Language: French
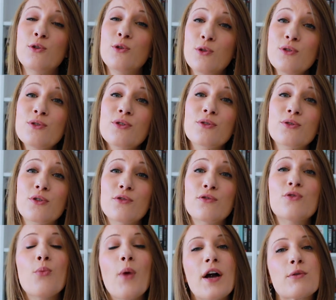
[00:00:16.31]
l'une d'entre
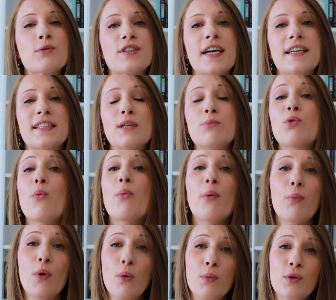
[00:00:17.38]
vous m'a contacté pour me
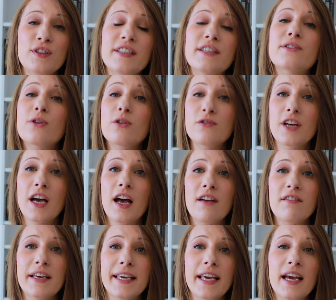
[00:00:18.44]
proposer d'en faire un
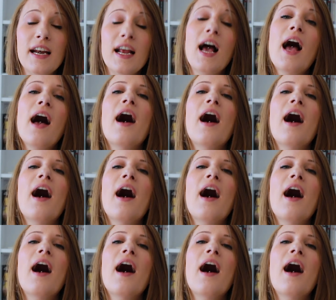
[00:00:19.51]
avec elle